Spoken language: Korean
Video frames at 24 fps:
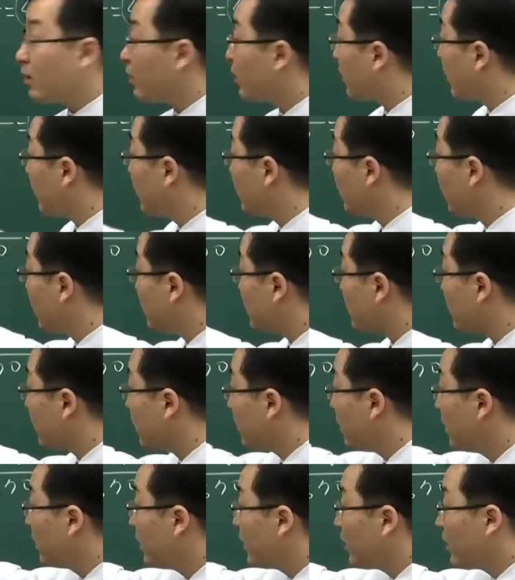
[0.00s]
그럼
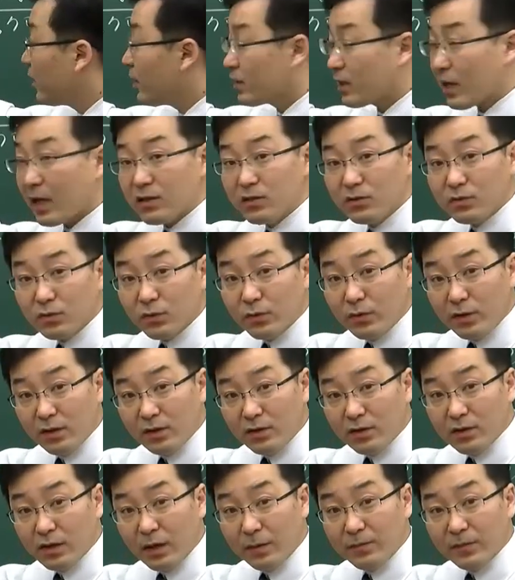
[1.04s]
여기서 탄소
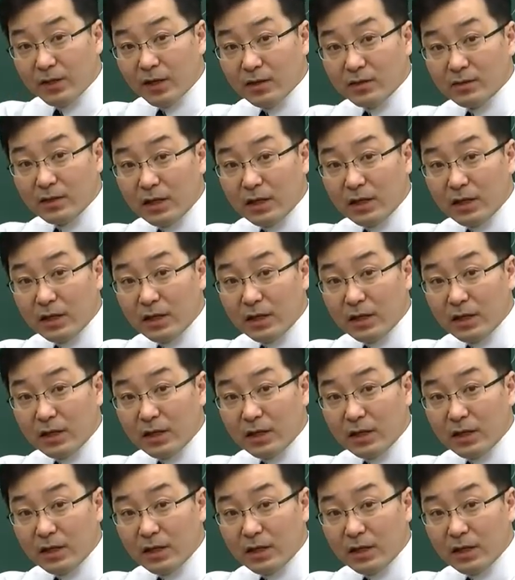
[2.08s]
1g당